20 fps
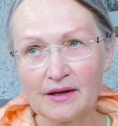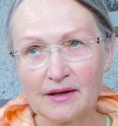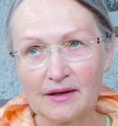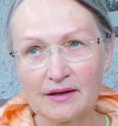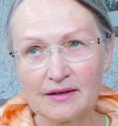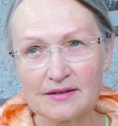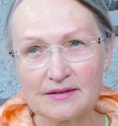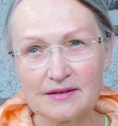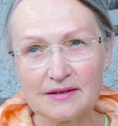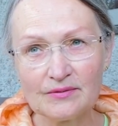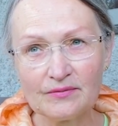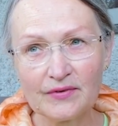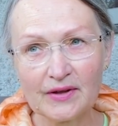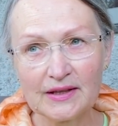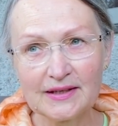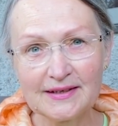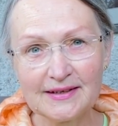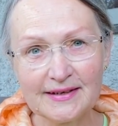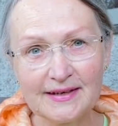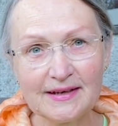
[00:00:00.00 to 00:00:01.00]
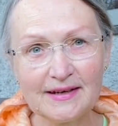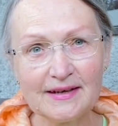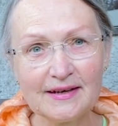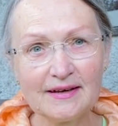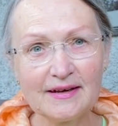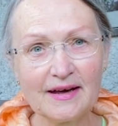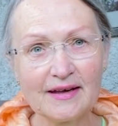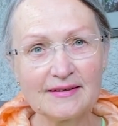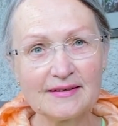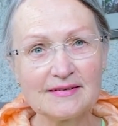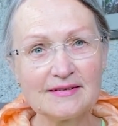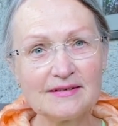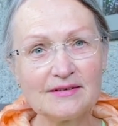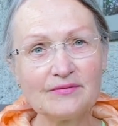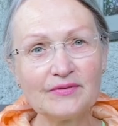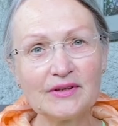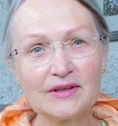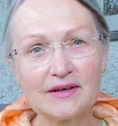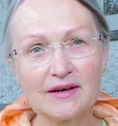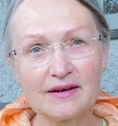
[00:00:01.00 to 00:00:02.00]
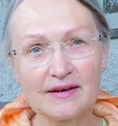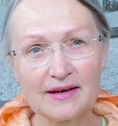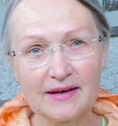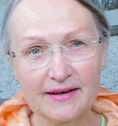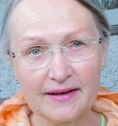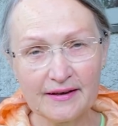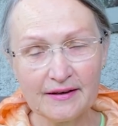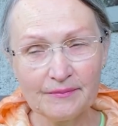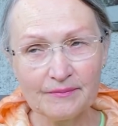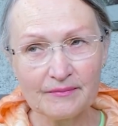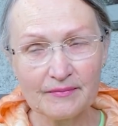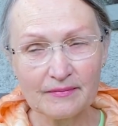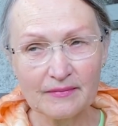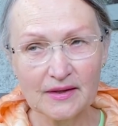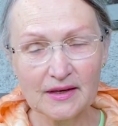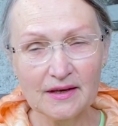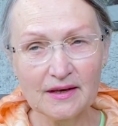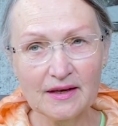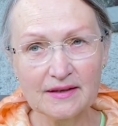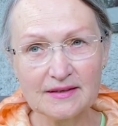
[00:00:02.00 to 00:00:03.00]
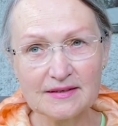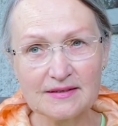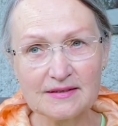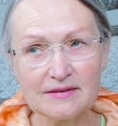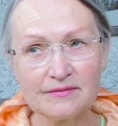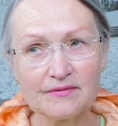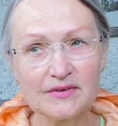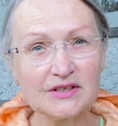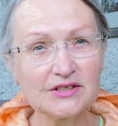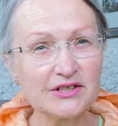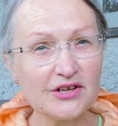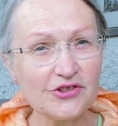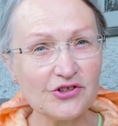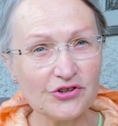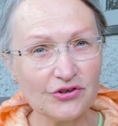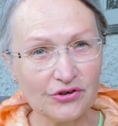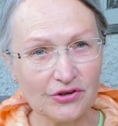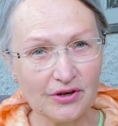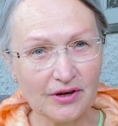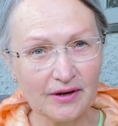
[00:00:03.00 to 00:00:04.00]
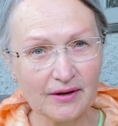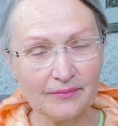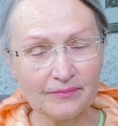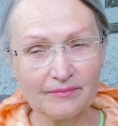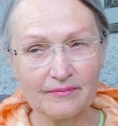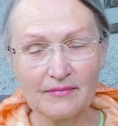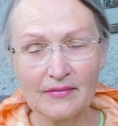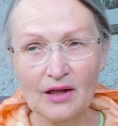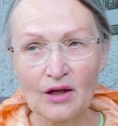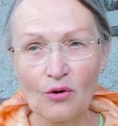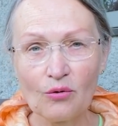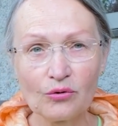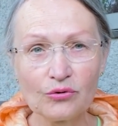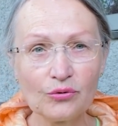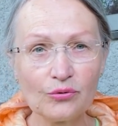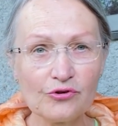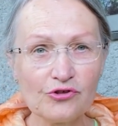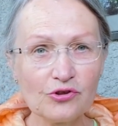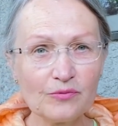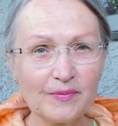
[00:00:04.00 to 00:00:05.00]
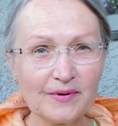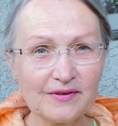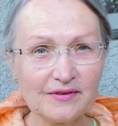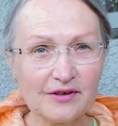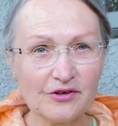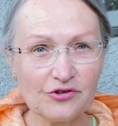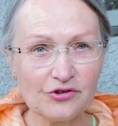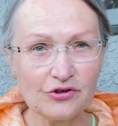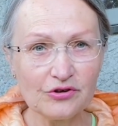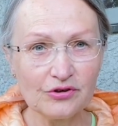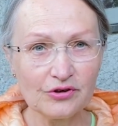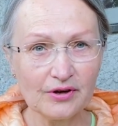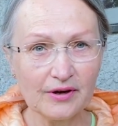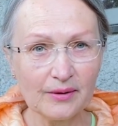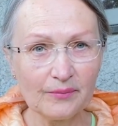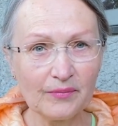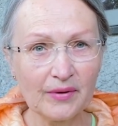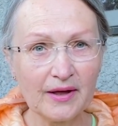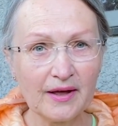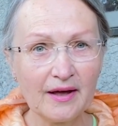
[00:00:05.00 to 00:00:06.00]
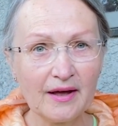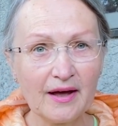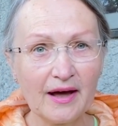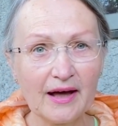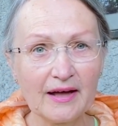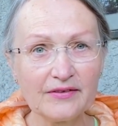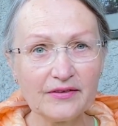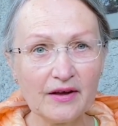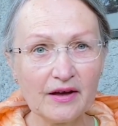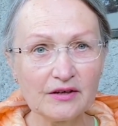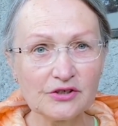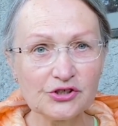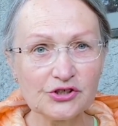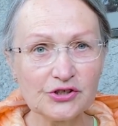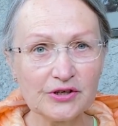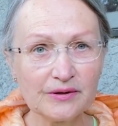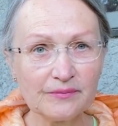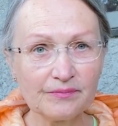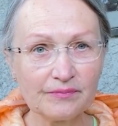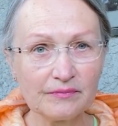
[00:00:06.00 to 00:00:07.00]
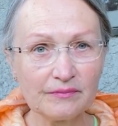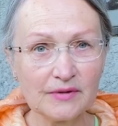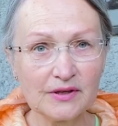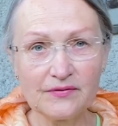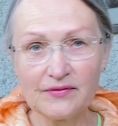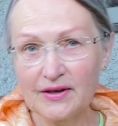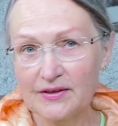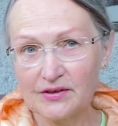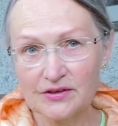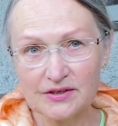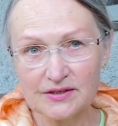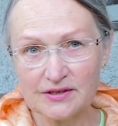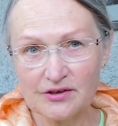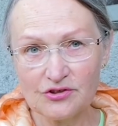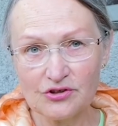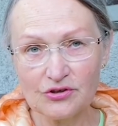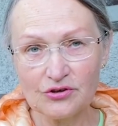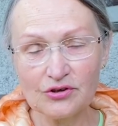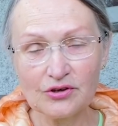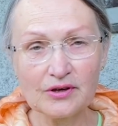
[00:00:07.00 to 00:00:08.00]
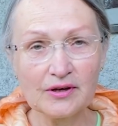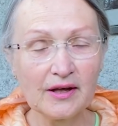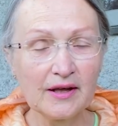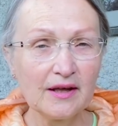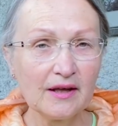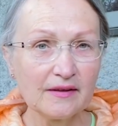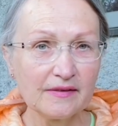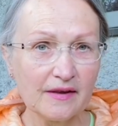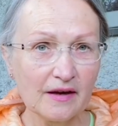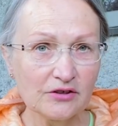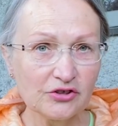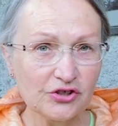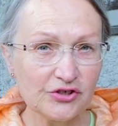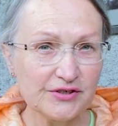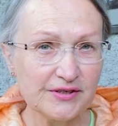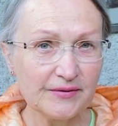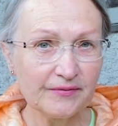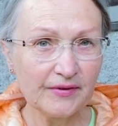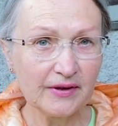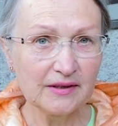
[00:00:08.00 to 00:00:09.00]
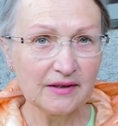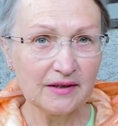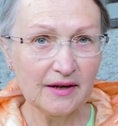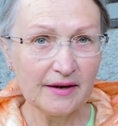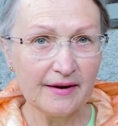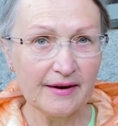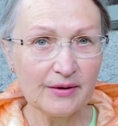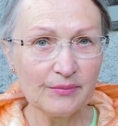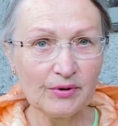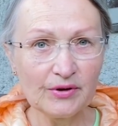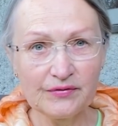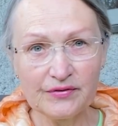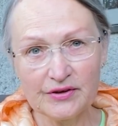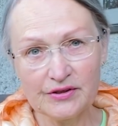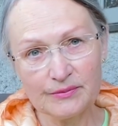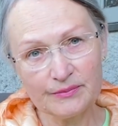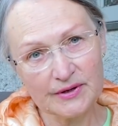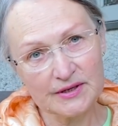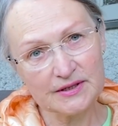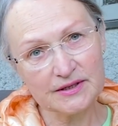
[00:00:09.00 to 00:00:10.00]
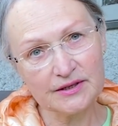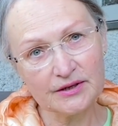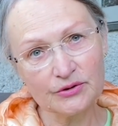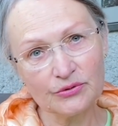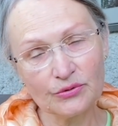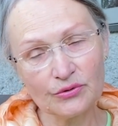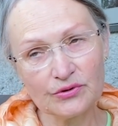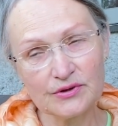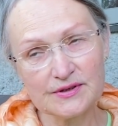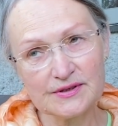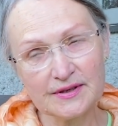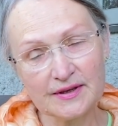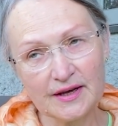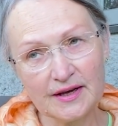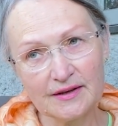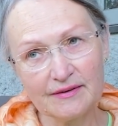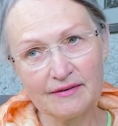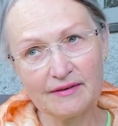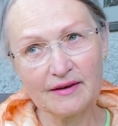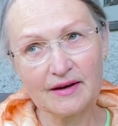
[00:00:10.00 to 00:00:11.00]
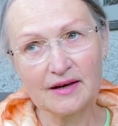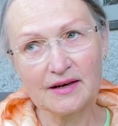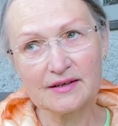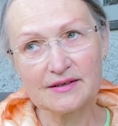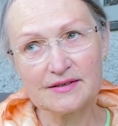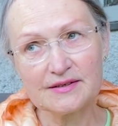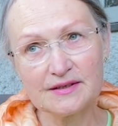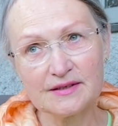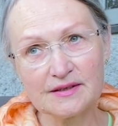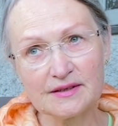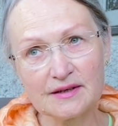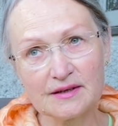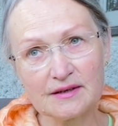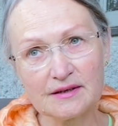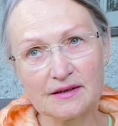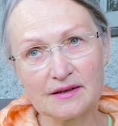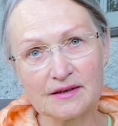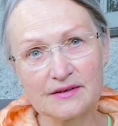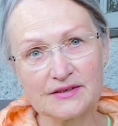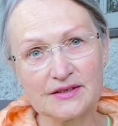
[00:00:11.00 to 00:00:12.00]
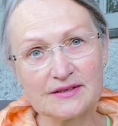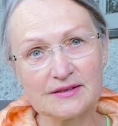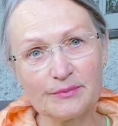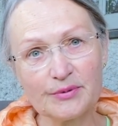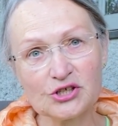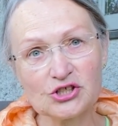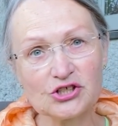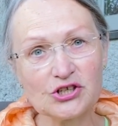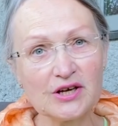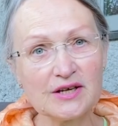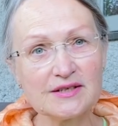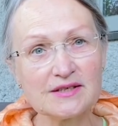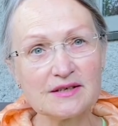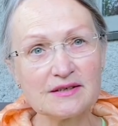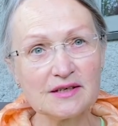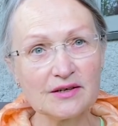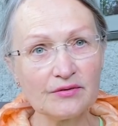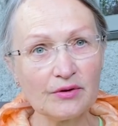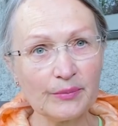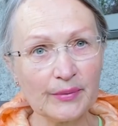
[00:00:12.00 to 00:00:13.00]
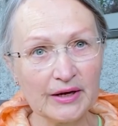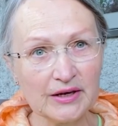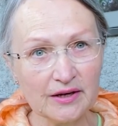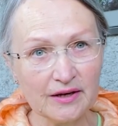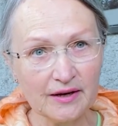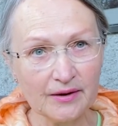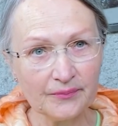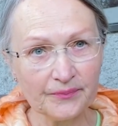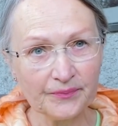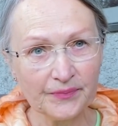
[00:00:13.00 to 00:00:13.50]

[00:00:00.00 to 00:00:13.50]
символ лилии – это символ королей, и это символ защитника – он хочет быть защитником. А также медведь – это защитник. Также символ лилии мы видим, если кто не знает, на картинах, где изображается Дева Мария.